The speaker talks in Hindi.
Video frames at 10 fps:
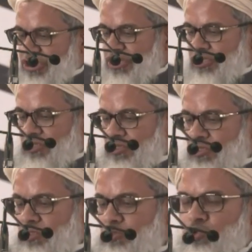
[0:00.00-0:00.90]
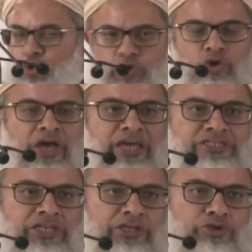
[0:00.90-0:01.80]
दीनी दोनों
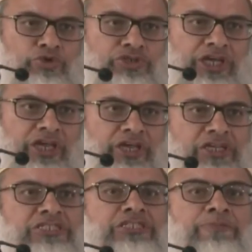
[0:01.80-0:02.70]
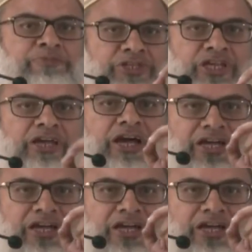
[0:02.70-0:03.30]
हैसियतों से सबसे